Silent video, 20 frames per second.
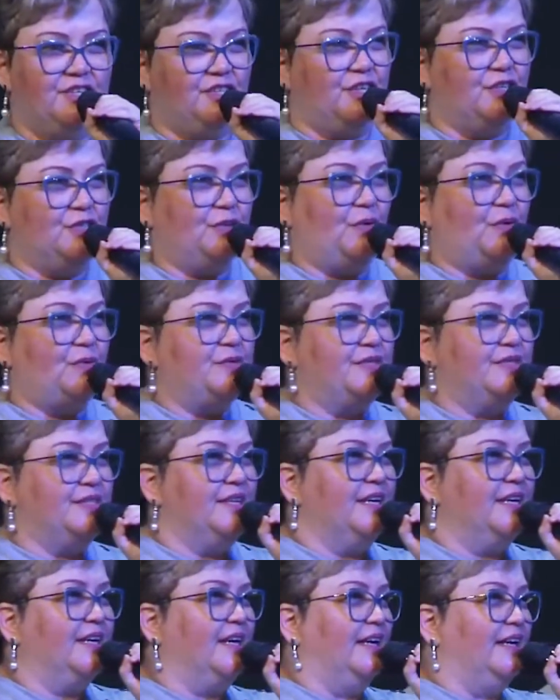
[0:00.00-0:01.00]
a gente
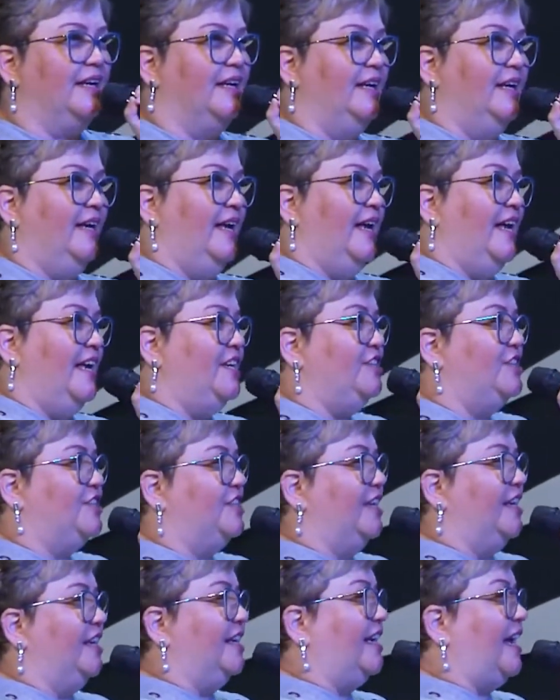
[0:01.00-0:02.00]
consiga
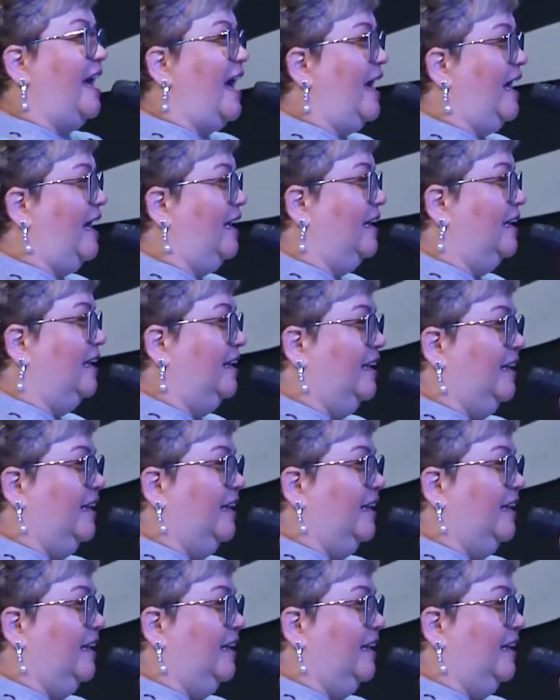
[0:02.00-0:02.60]
enxergar